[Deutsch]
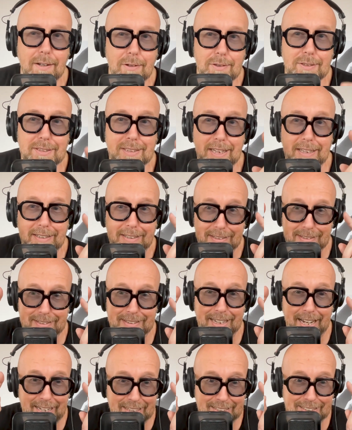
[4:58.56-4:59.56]
aus der
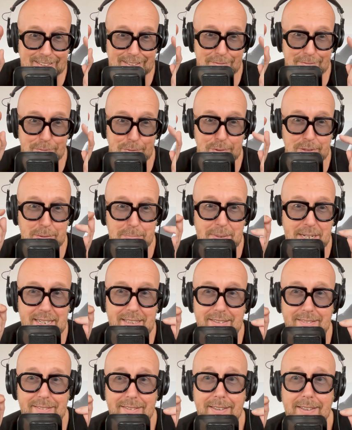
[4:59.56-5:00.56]
Distanz
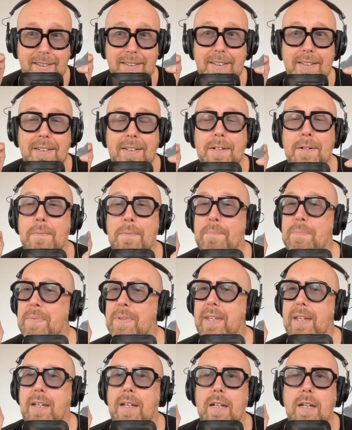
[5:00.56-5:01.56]
wohlgemerkt.
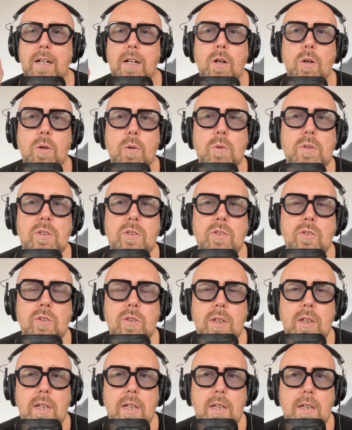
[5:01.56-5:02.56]

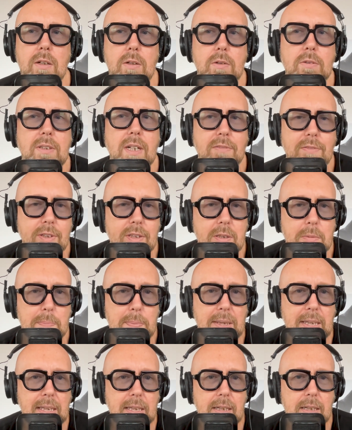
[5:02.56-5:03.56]
Und, äh, und dann wird es
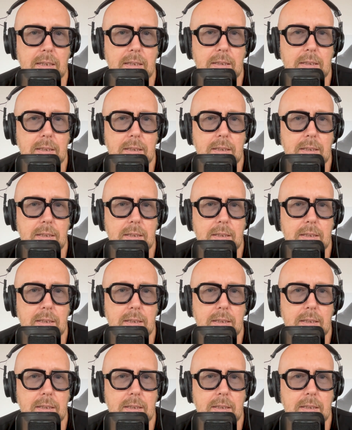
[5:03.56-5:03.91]
billiger.